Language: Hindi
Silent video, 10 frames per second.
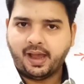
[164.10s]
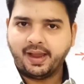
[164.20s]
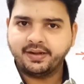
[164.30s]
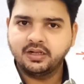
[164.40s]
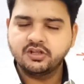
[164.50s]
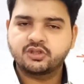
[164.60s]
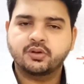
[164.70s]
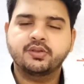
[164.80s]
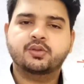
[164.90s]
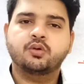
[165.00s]
आइडल
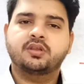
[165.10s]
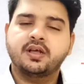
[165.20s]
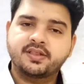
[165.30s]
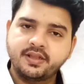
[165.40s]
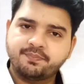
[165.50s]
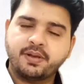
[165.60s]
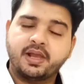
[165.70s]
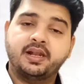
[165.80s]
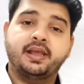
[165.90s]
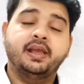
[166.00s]
स्टूडेंट्स को दस दिन
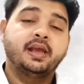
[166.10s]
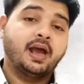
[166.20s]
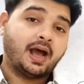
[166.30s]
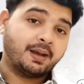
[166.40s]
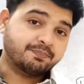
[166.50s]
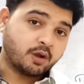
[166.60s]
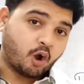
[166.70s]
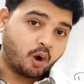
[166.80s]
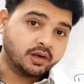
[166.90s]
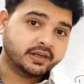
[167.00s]
पहले आपका
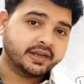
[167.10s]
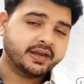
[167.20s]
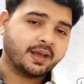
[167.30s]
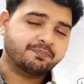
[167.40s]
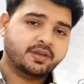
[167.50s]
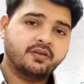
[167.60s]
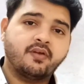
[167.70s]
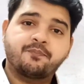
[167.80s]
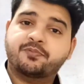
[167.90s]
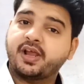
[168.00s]
हॉल टिकट आपके
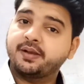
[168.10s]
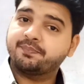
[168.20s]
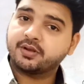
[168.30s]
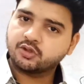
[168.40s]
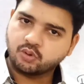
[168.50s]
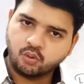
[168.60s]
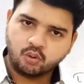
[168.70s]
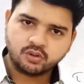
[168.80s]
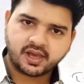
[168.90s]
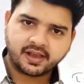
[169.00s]
वेबसाइट पर शो
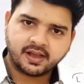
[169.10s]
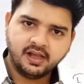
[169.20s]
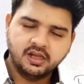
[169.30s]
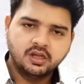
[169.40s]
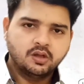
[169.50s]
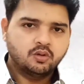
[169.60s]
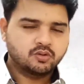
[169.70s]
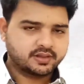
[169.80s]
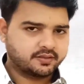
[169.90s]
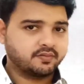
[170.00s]
हो जाएगा
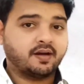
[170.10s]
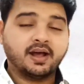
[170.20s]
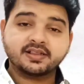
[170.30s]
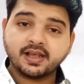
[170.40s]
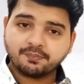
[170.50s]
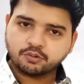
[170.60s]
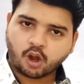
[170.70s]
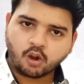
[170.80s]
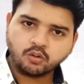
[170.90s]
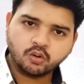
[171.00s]
उस वहां से आप
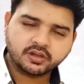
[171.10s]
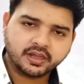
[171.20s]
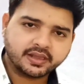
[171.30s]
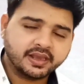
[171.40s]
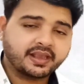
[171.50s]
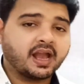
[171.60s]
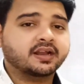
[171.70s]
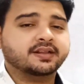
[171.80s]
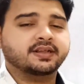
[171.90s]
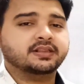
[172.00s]
डाउनलोड करके क्या
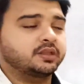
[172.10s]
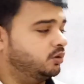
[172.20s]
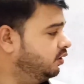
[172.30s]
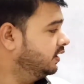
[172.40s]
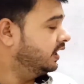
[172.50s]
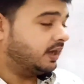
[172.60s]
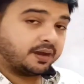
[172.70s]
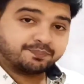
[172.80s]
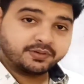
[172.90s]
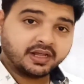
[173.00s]
कर सकते हो
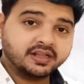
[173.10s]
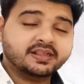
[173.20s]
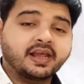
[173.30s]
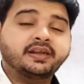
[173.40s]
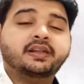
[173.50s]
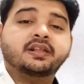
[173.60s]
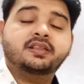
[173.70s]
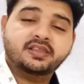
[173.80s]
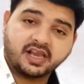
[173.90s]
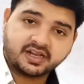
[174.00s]
अपना सेंटर
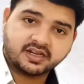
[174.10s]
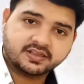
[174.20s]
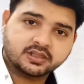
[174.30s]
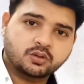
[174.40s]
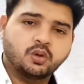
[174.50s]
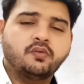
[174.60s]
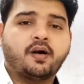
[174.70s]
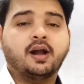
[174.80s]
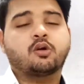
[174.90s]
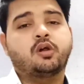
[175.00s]
चेक कर सकते हो
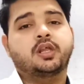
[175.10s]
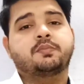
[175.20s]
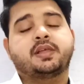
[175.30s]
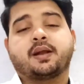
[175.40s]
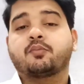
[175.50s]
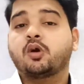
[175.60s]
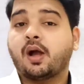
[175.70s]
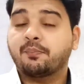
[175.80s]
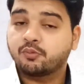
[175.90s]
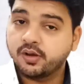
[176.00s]
वहां कॉलेज में जाकर
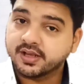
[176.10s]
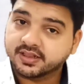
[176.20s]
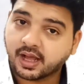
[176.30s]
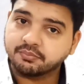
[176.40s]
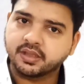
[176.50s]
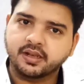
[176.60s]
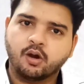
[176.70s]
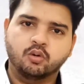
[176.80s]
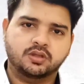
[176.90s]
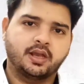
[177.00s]
आपको एग्जाम देना
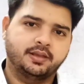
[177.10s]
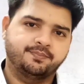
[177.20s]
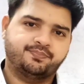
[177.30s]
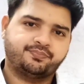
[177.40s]
होता है